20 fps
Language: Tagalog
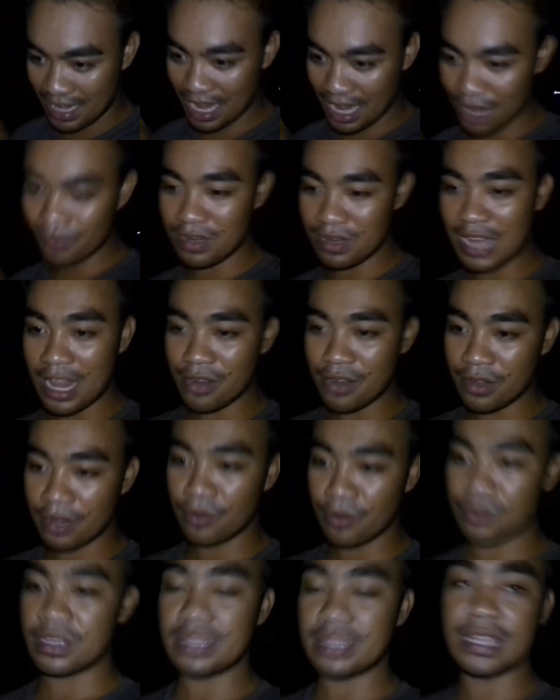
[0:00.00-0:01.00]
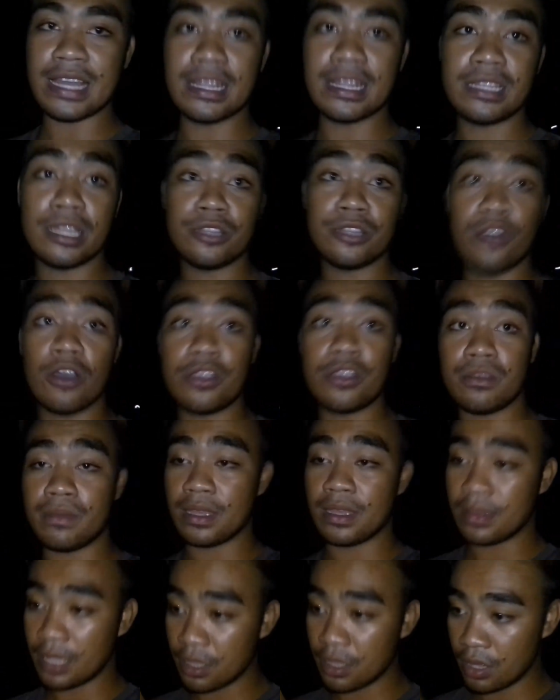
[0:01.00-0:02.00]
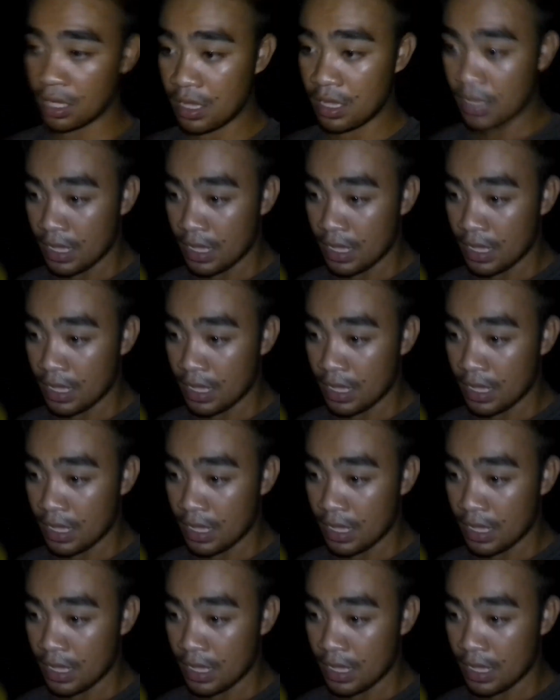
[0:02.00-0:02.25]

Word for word: Lalong lalo na nung hindi natin na-documented.